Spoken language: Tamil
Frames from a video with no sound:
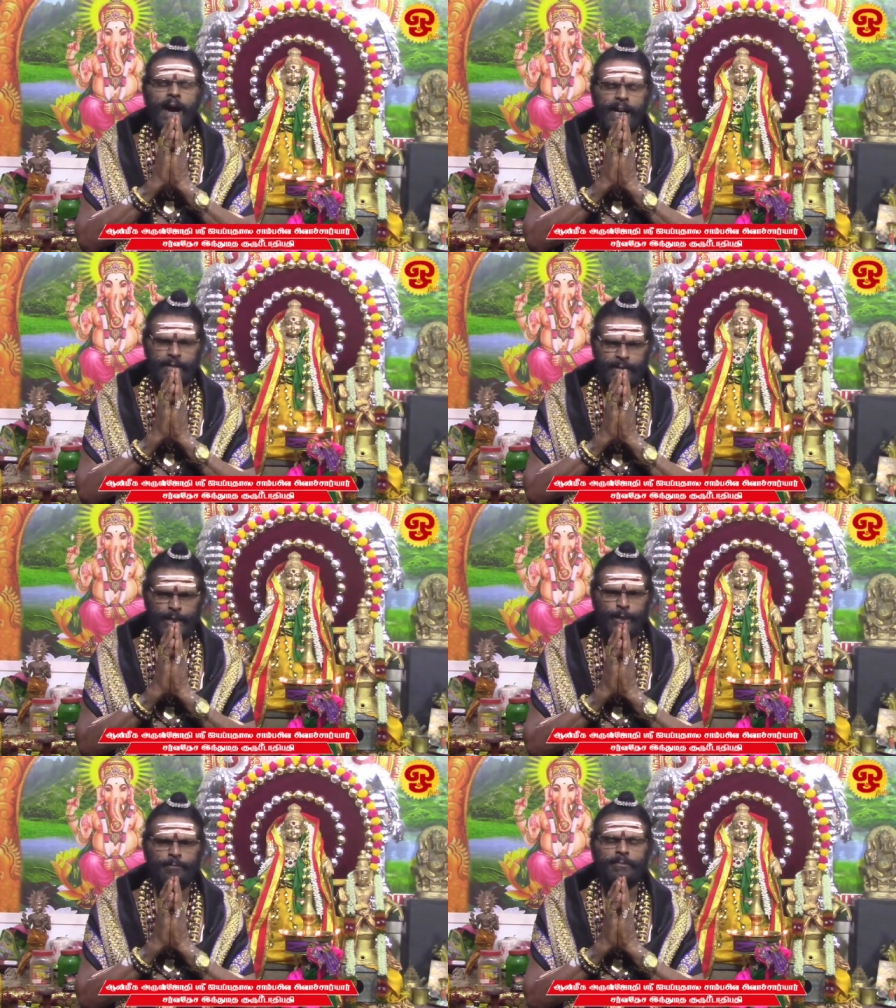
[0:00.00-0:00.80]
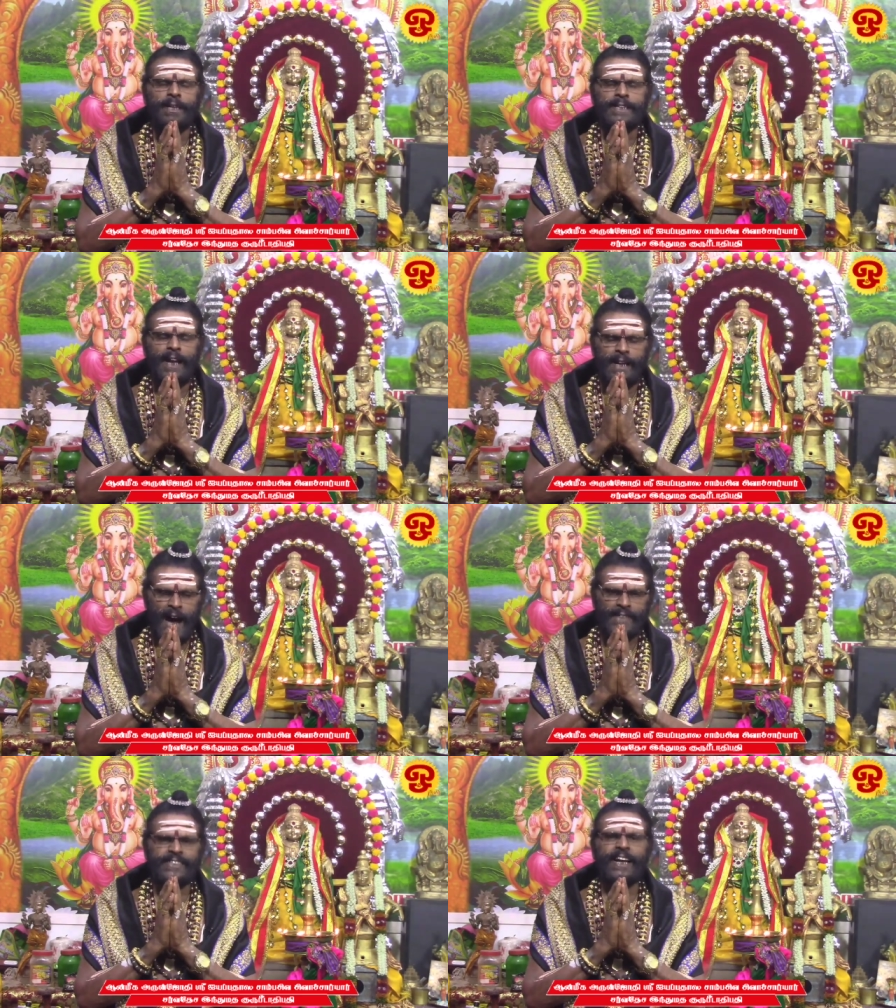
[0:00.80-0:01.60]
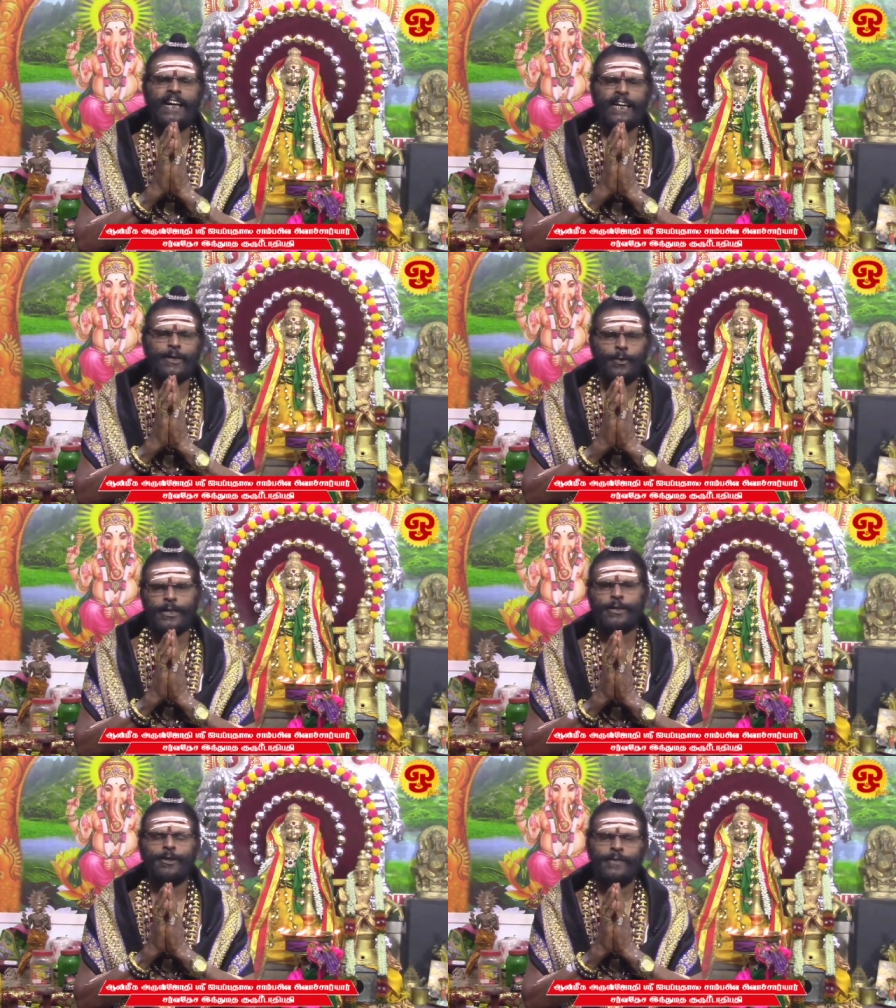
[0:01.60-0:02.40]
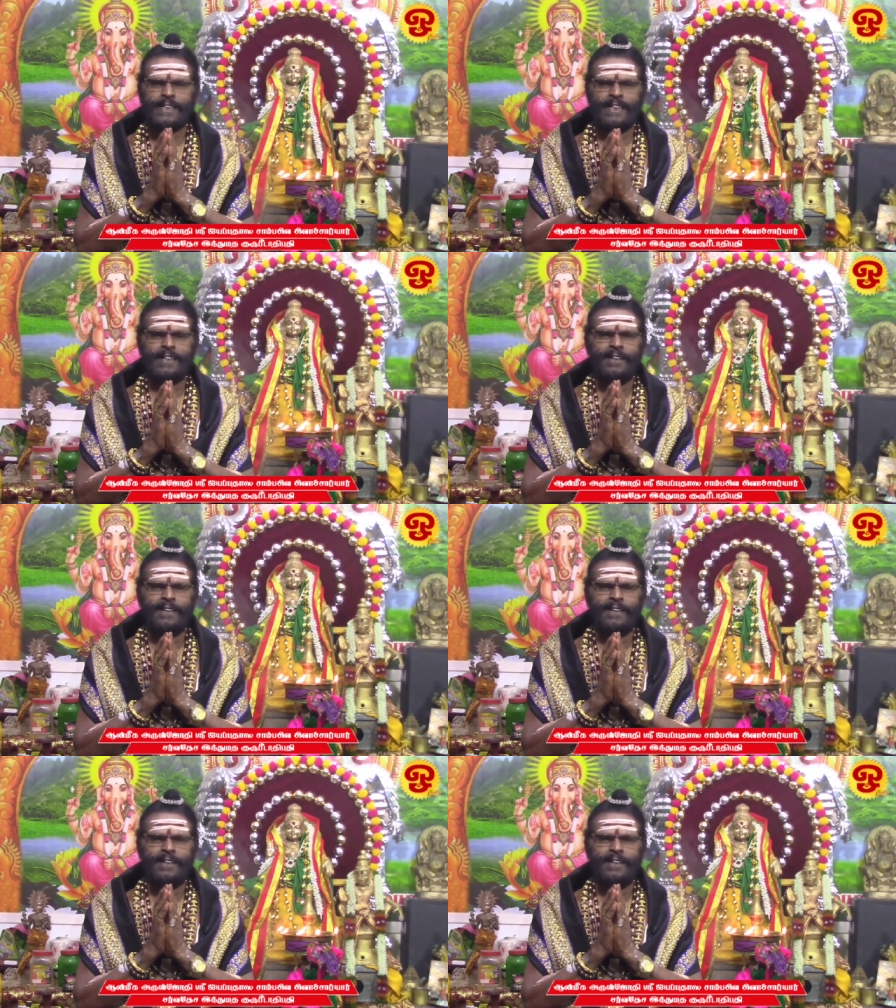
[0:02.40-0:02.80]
அனைவருக்கும் நல்ல ஆசிகளை கூறிக்கொள்வதில்